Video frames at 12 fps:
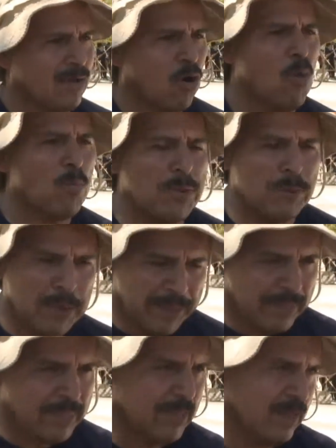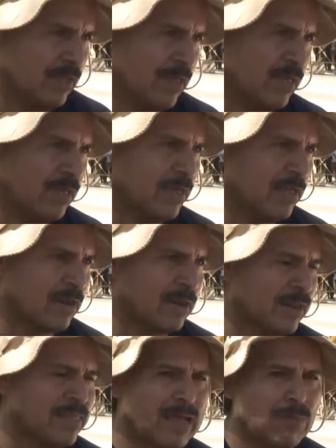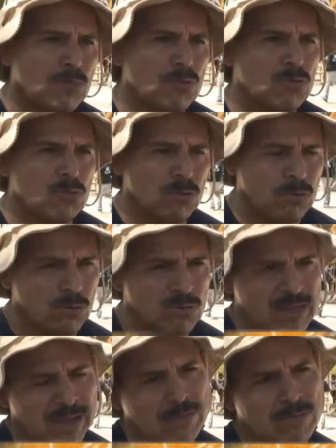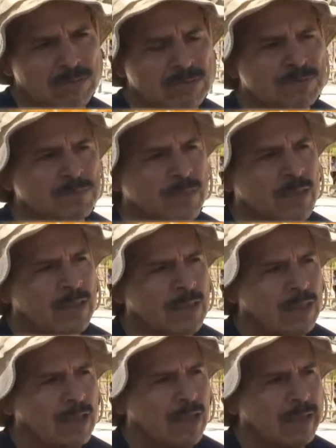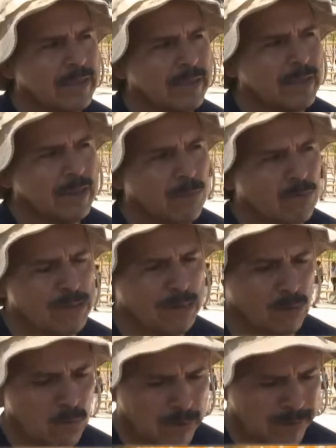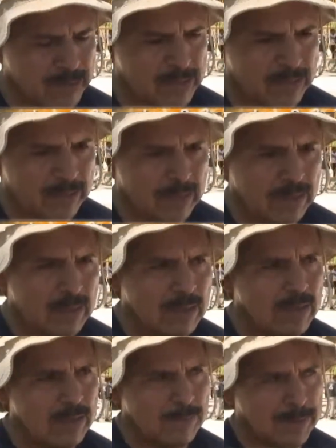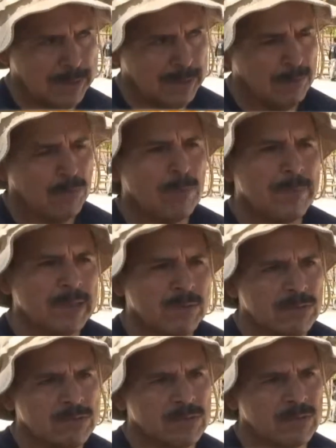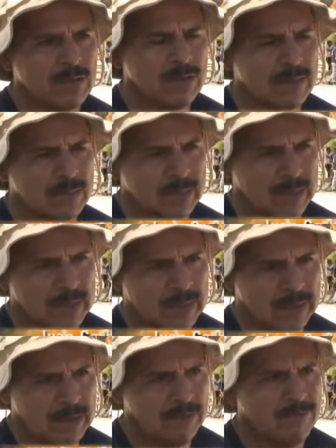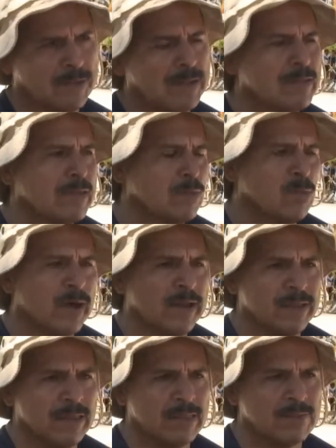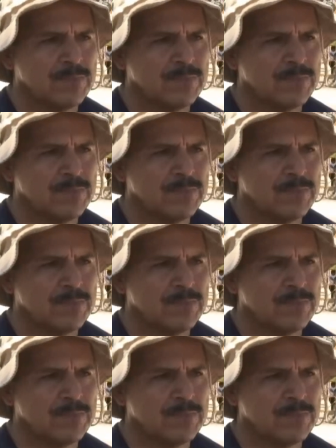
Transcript: convivencia que realizamos todos los años aquí en Cabo San Lucas. Vienen bomberos de diferentes lugares.